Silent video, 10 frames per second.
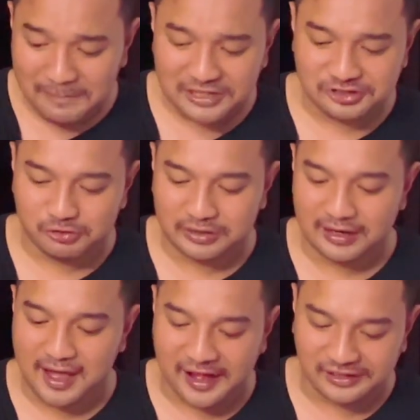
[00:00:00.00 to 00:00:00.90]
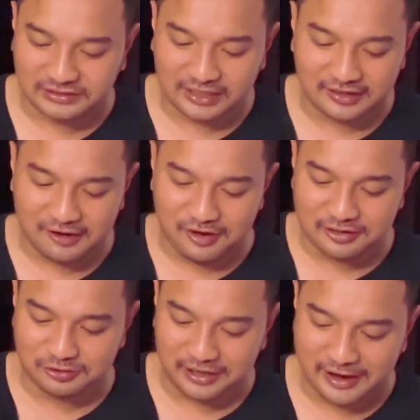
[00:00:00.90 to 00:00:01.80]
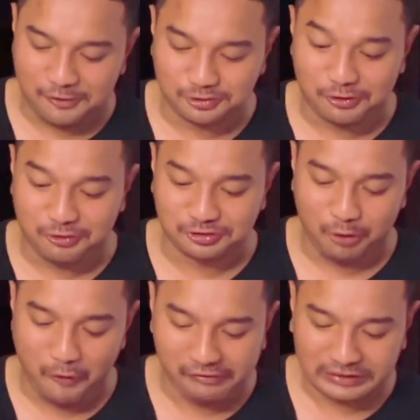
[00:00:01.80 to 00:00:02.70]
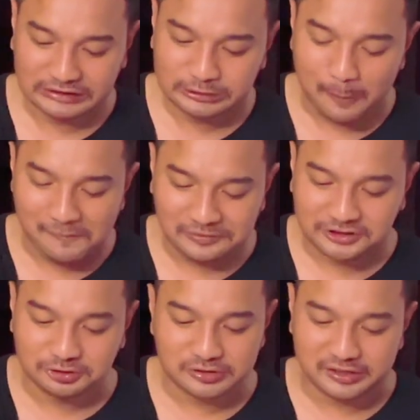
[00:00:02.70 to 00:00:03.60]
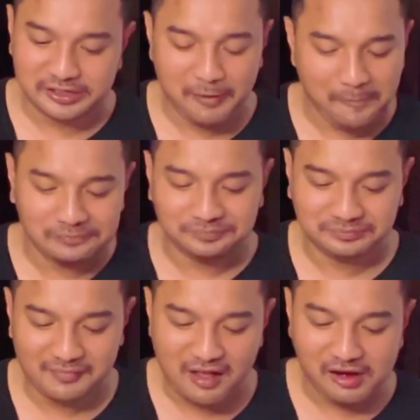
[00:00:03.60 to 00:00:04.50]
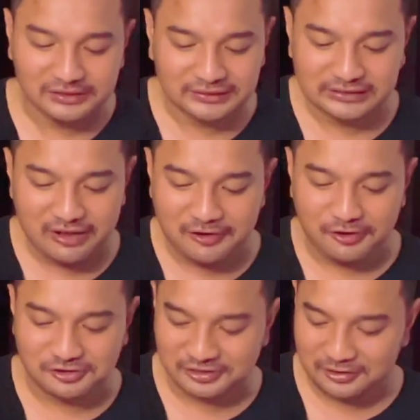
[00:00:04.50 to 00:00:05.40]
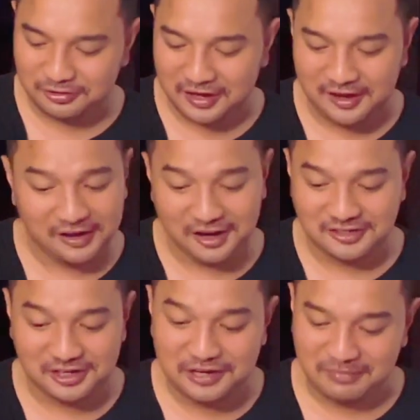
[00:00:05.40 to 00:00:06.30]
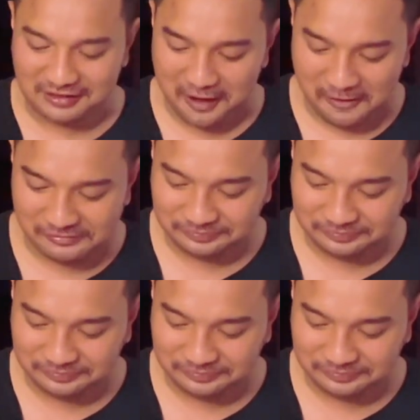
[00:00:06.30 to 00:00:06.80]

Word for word: batis oke lah karena aku kan suka yang kosong-kosong itu jadi kosong itu rasa nikmat lah